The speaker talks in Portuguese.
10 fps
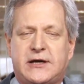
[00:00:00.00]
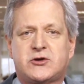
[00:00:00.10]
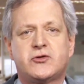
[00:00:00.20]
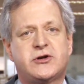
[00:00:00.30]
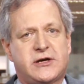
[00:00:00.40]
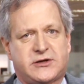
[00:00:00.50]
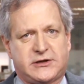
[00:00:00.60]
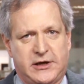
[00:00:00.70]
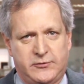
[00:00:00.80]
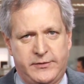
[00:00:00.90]
a
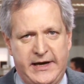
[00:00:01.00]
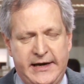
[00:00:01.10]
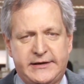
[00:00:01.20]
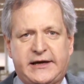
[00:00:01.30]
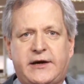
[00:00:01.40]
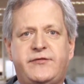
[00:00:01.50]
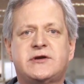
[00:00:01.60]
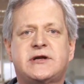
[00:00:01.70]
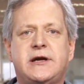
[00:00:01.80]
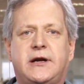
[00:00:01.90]
sugestão da
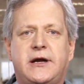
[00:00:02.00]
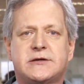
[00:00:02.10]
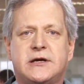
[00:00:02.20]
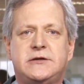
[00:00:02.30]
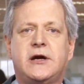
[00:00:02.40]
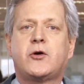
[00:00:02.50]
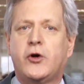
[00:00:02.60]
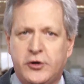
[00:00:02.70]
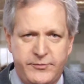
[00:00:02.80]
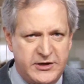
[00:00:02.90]
revista inglesa The
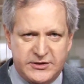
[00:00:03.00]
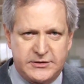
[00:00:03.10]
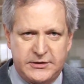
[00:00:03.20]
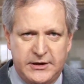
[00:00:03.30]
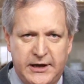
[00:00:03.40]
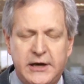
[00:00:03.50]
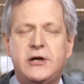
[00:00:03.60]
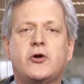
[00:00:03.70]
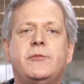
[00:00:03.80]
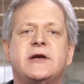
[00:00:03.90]
Economist
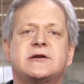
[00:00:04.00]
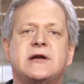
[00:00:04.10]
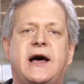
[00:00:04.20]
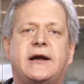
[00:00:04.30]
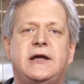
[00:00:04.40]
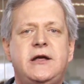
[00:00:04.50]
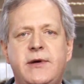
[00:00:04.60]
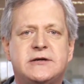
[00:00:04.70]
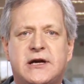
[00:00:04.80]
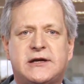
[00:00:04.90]
e começar
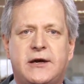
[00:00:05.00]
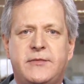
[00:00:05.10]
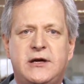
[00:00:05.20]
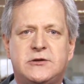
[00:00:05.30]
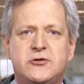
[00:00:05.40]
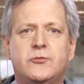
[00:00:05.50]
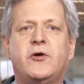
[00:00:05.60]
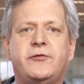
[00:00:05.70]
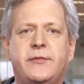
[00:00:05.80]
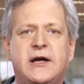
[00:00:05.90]
imediatamente um
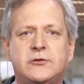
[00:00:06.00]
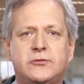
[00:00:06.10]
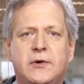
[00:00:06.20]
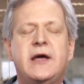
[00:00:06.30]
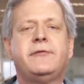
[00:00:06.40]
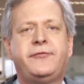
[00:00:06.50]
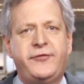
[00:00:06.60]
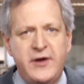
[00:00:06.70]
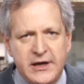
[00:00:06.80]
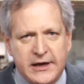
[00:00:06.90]
movimento
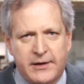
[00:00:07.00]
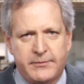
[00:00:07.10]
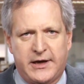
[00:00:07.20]
Fica